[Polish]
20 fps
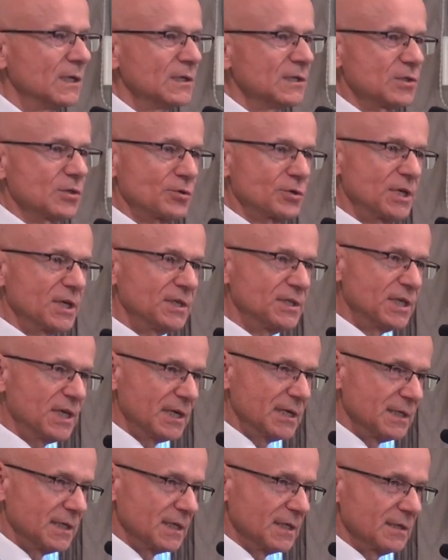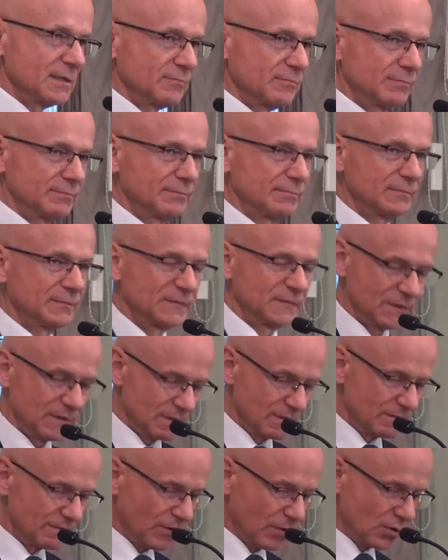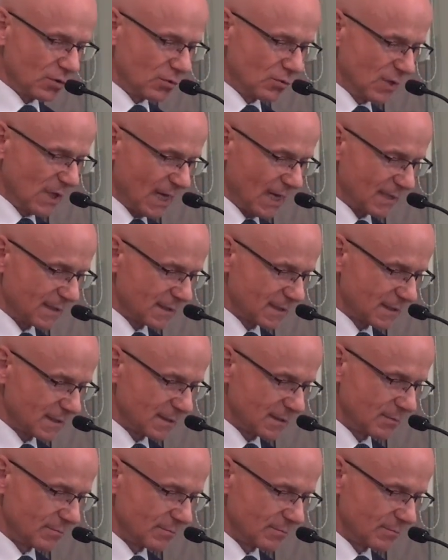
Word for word: Co się dzieje wokół nas?